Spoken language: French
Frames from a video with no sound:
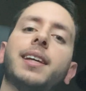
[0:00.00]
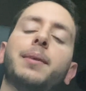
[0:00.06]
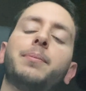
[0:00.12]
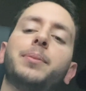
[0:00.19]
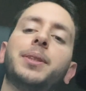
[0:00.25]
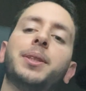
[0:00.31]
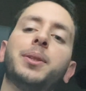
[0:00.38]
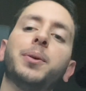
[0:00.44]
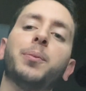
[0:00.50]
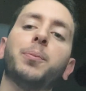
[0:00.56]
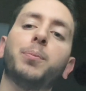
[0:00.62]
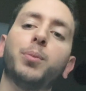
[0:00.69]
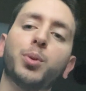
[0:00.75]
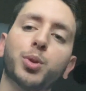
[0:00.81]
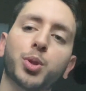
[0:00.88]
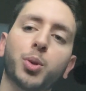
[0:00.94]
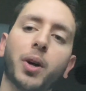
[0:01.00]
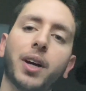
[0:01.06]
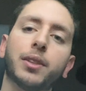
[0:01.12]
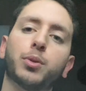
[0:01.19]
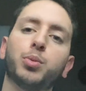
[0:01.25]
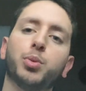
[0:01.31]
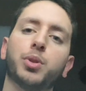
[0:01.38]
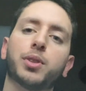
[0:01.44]
amis, bonjour
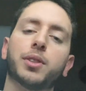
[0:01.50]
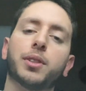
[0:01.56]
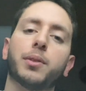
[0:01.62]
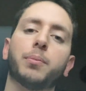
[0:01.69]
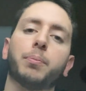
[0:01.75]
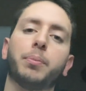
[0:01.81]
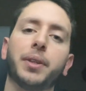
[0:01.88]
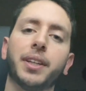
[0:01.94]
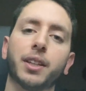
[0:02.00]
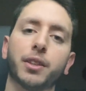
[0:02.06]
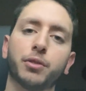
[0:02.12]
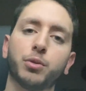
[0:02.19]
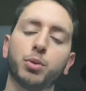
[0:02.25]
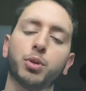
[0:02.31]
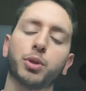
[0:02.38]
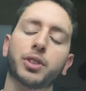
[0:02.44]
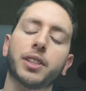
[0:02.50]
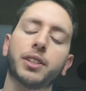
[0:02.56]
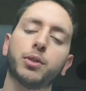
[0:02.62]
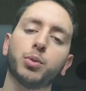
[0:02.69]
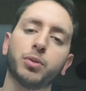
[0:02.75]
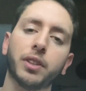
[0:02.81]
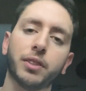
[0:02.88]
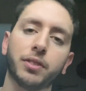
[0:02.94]
à tous, bienvenue dans
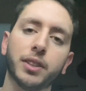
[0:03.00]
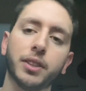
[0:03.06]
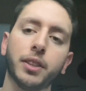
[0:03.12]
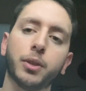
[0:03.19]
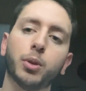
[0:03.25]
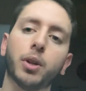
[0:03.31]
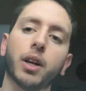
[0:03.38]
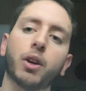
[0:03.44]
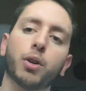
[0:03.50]
cette nouvelle vidéo.